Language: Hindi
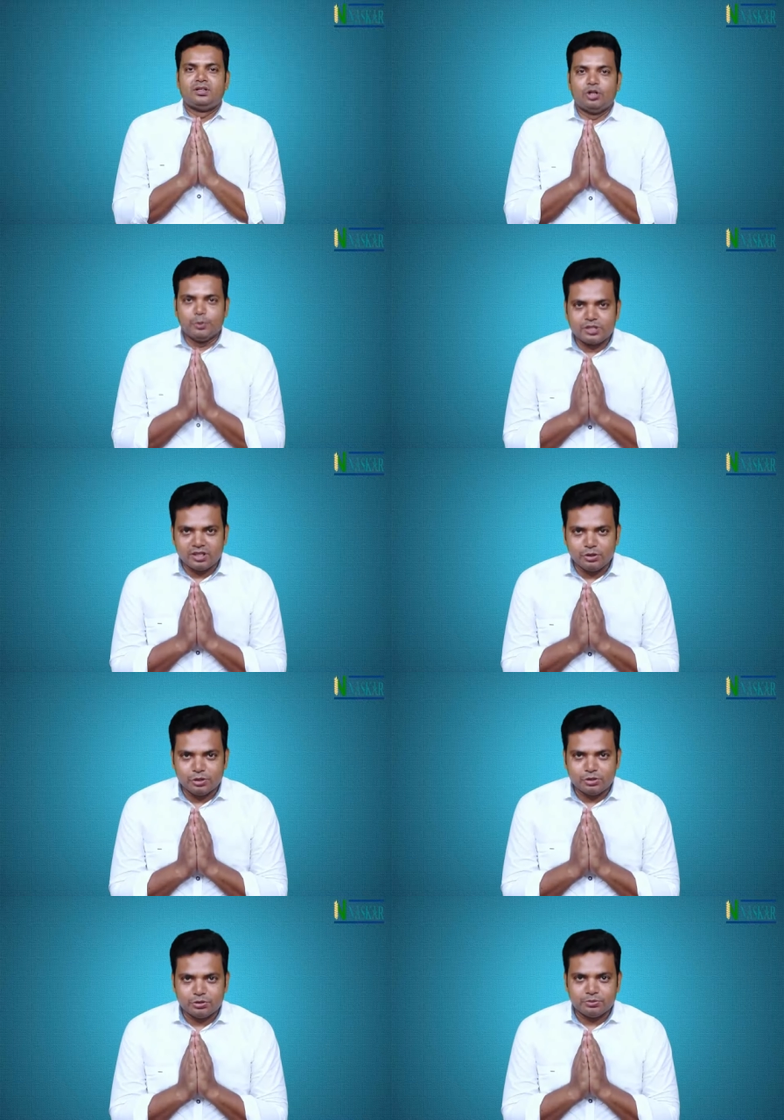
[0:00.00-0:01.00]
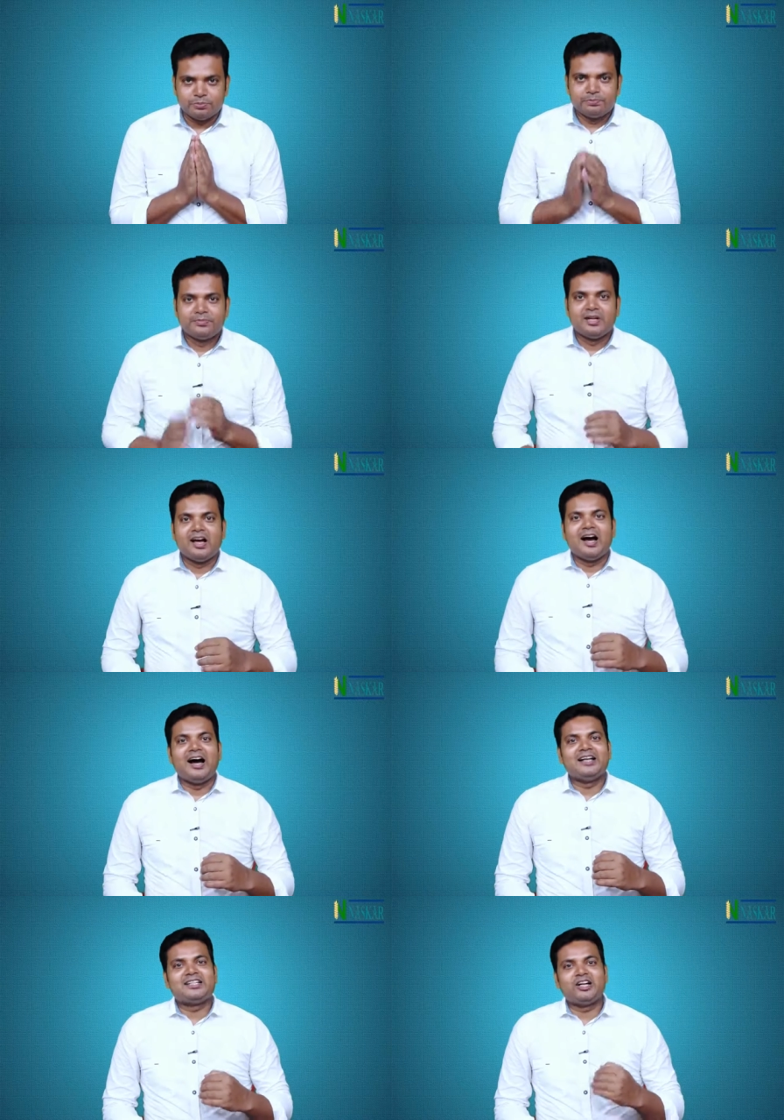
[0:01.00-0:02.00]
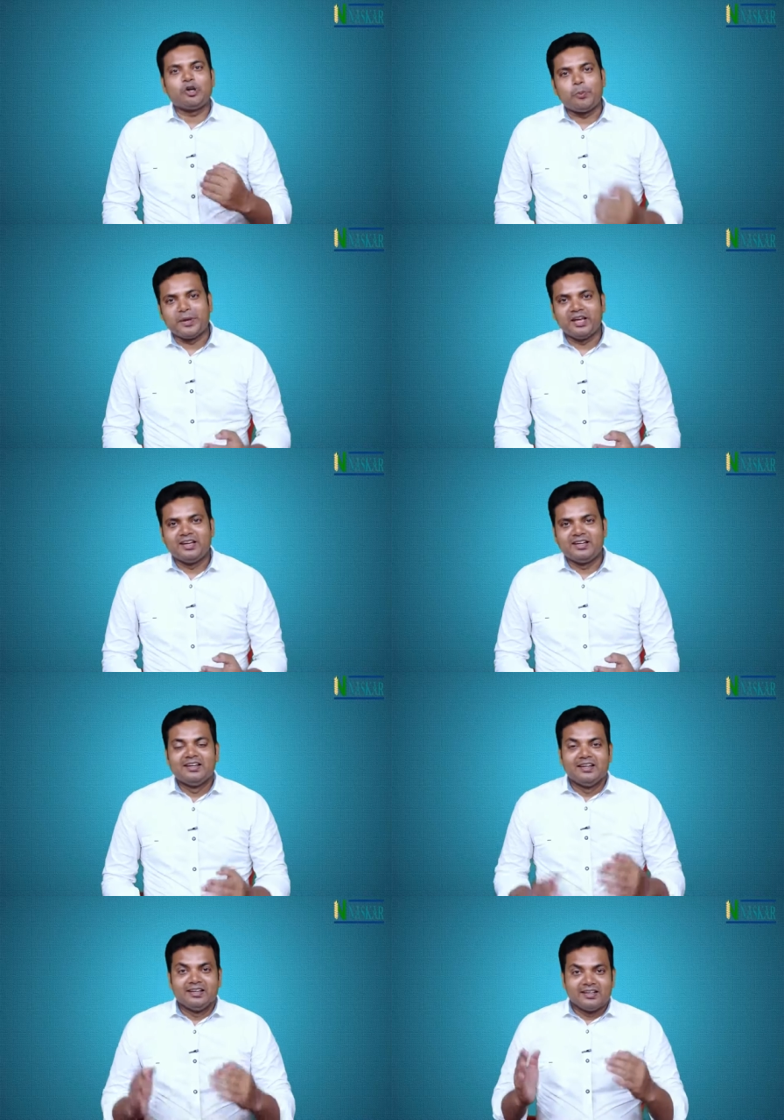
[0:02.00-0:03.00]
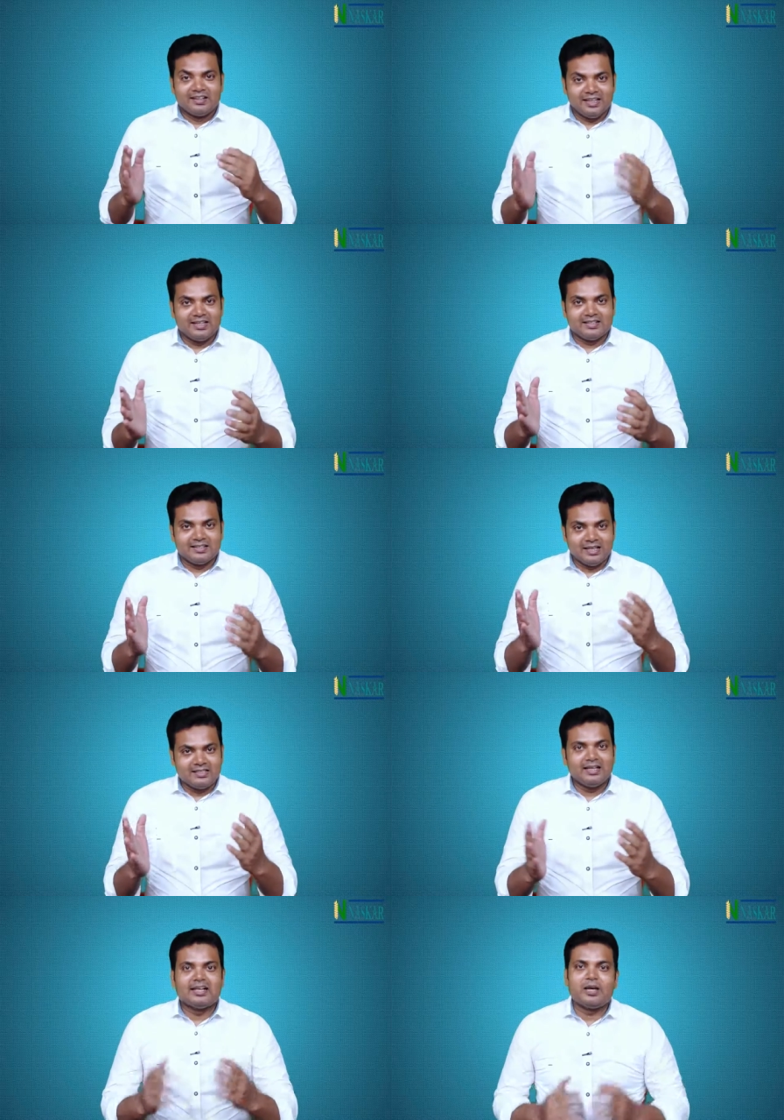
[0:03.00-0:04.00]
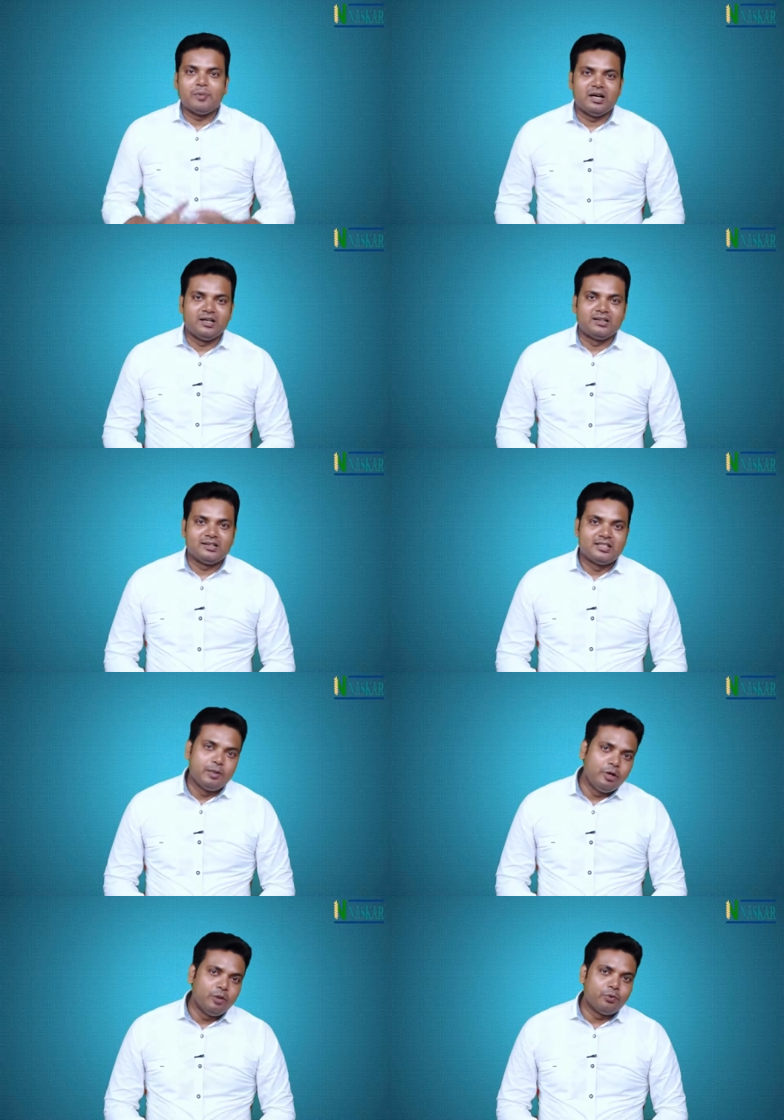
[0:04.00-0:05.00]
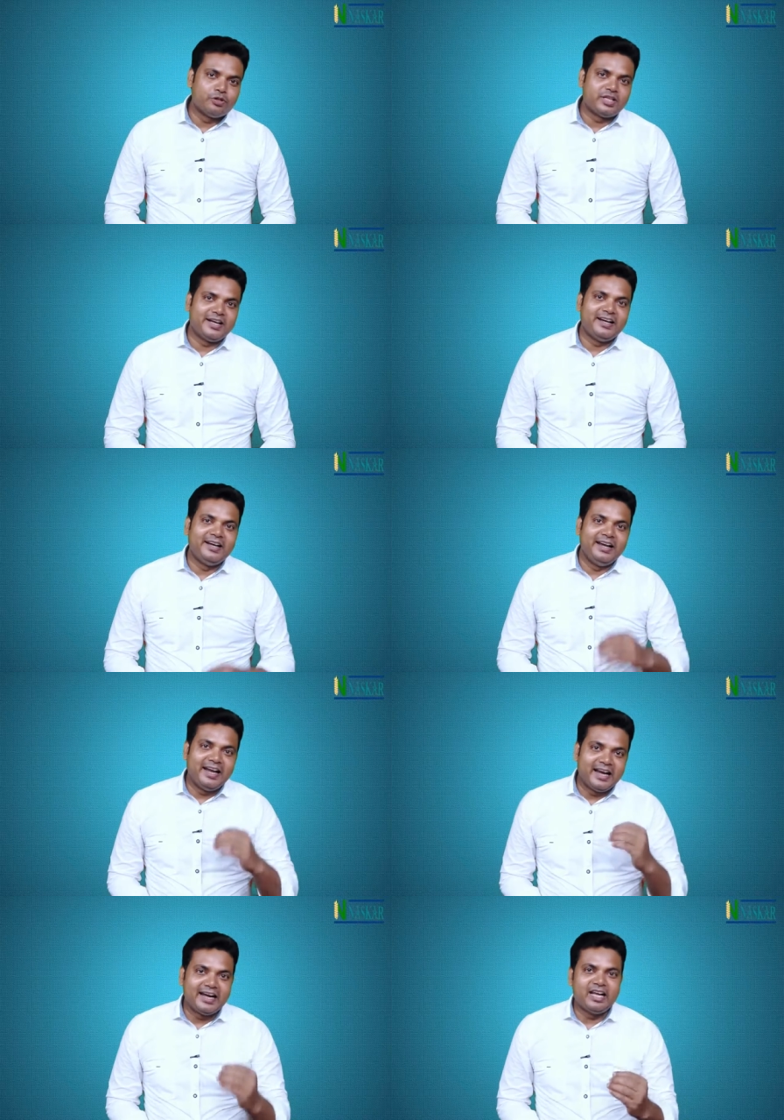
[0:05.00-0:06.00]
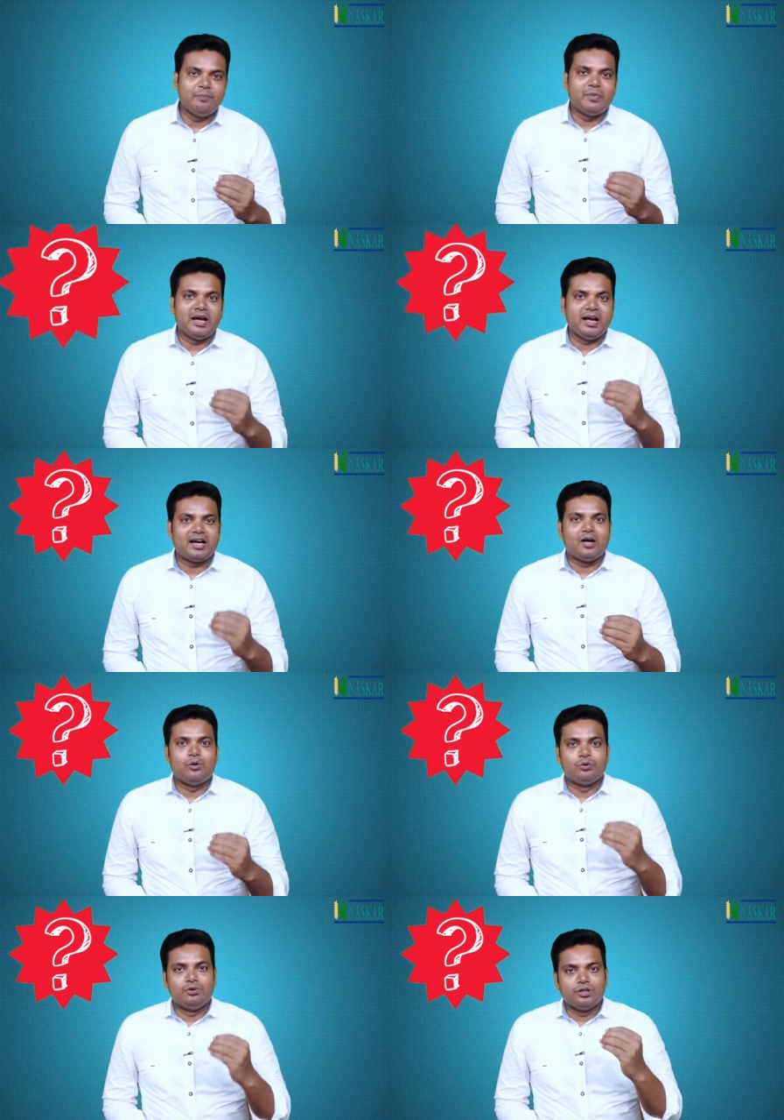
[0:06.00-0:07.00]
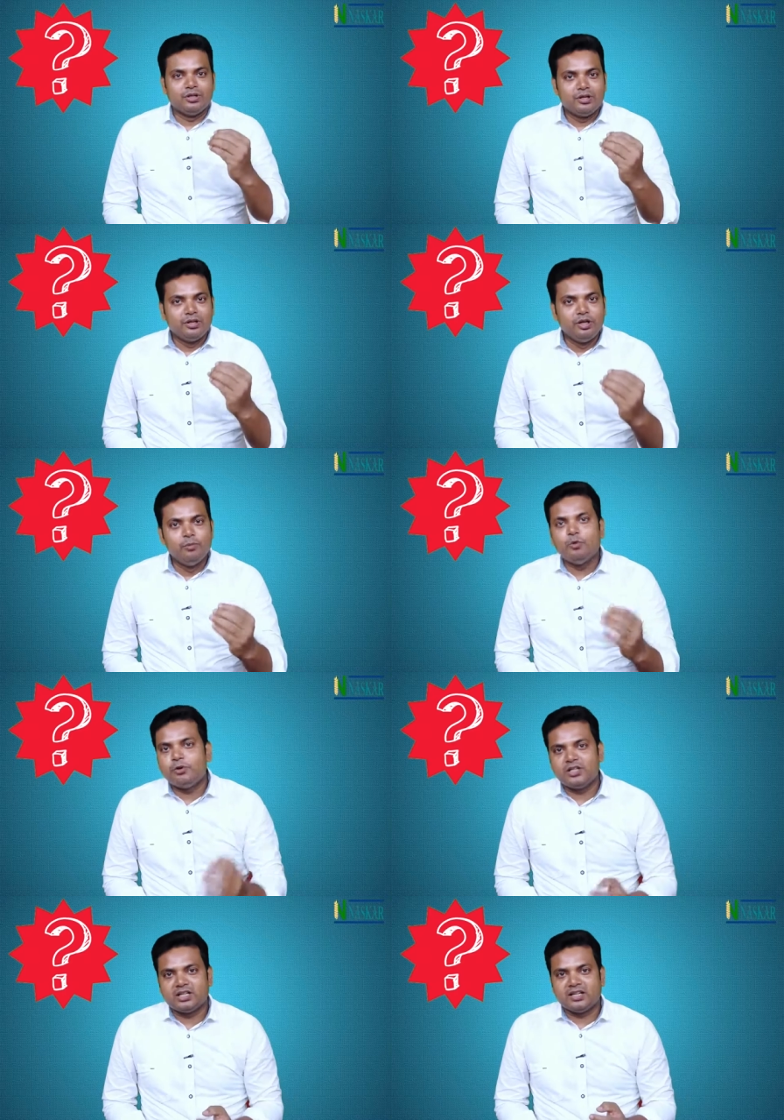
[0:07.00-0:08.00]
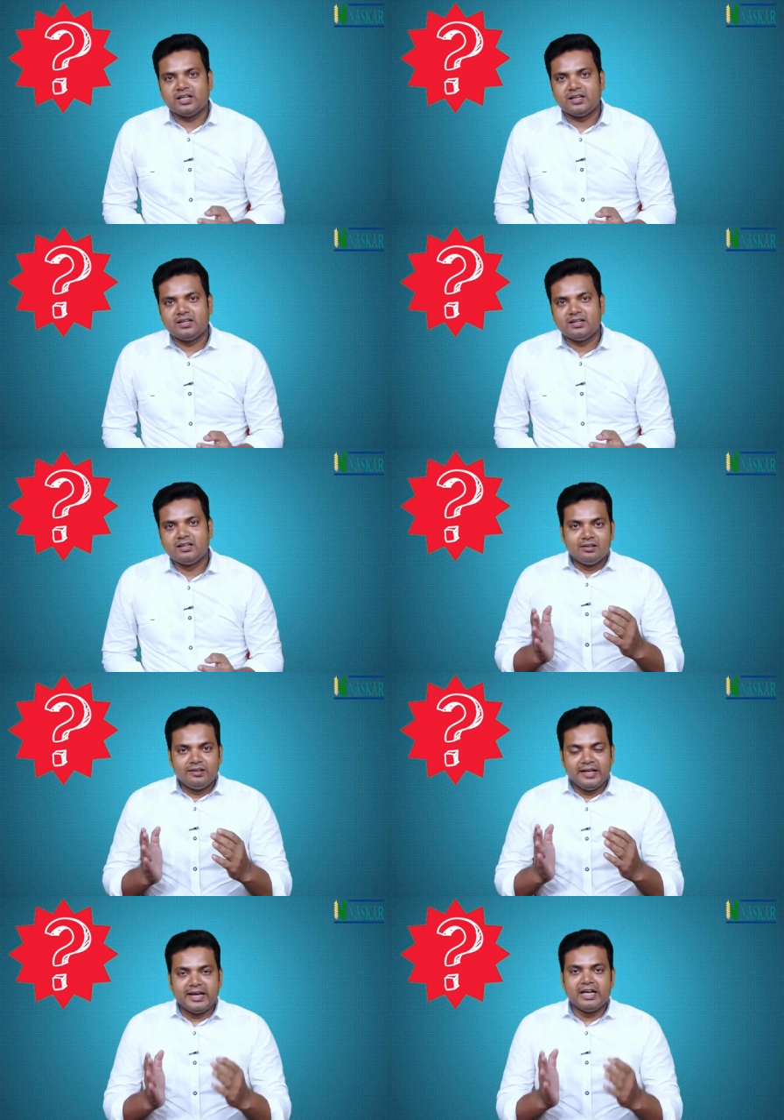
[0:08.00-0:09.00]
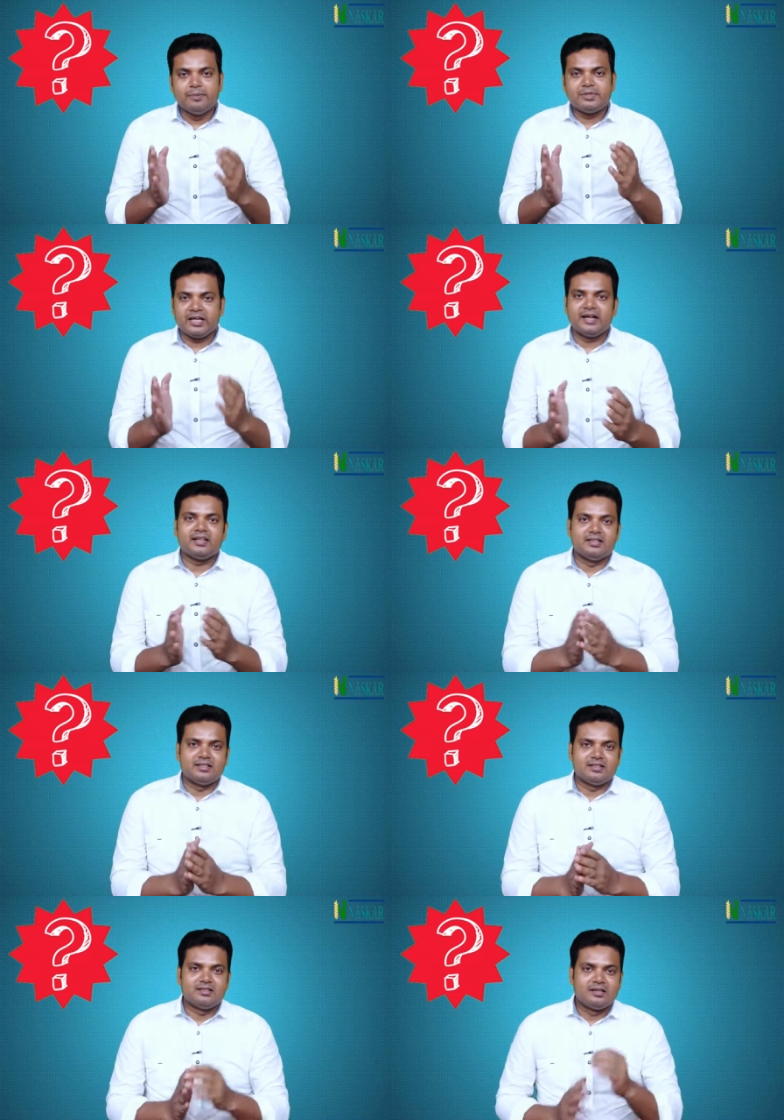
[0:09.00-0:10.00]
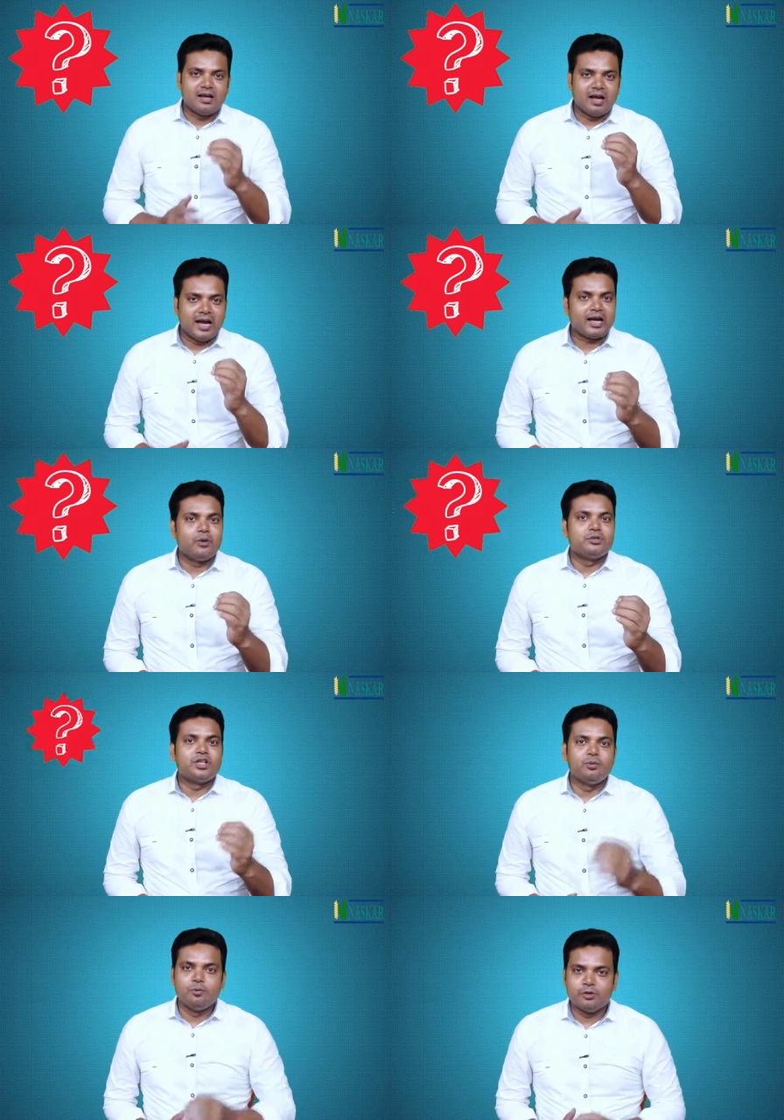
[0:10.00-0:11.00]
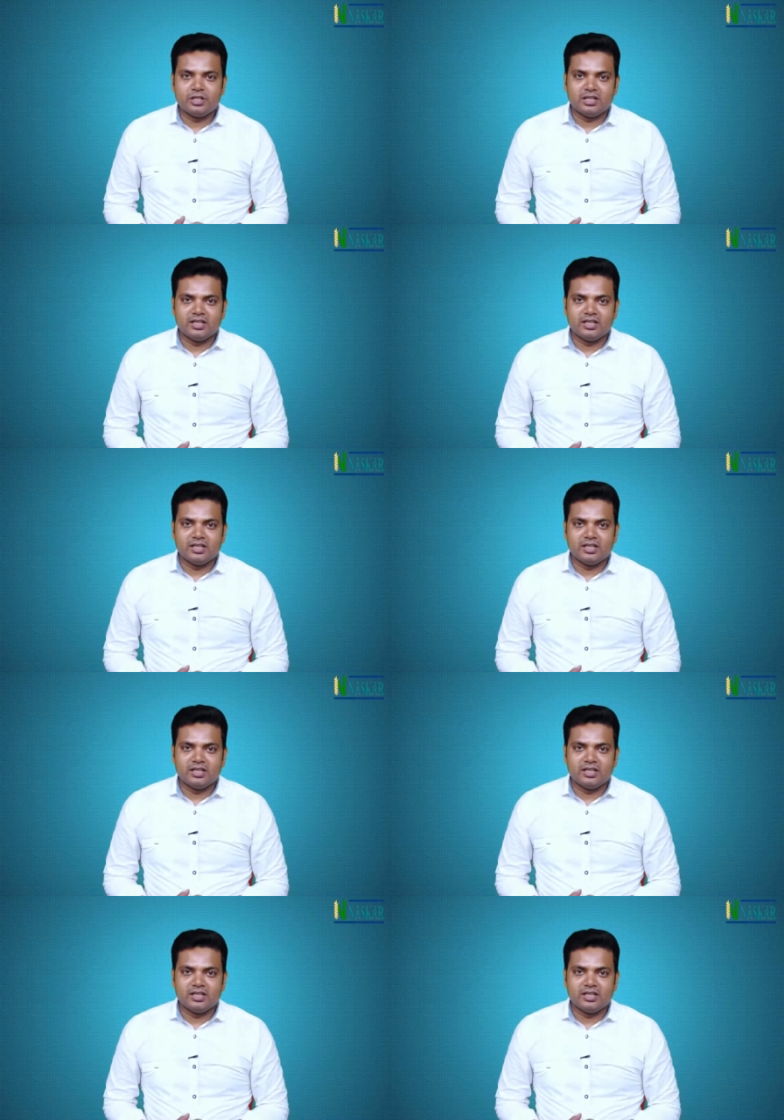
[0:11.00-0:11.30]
नमस्कार दोस्तों आज का टॉपिक क्या सात साल के बाद सिविल रिपोर्ट से नेगेटिव अकाउंट रिमूव हो जाता है नेगेटिव स्टेटस अकाउंट से रिमूव हो जाता